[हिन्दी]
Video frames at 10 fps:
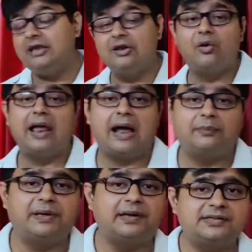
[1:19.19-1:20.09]
हीरो है
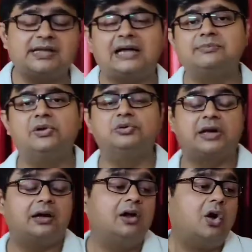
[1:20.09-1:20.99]
आपके सिद्धार्थ
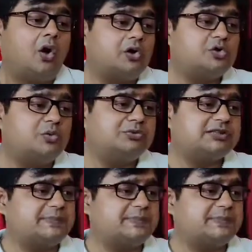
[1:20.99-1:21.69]
मल्होत्रा और जो मुझे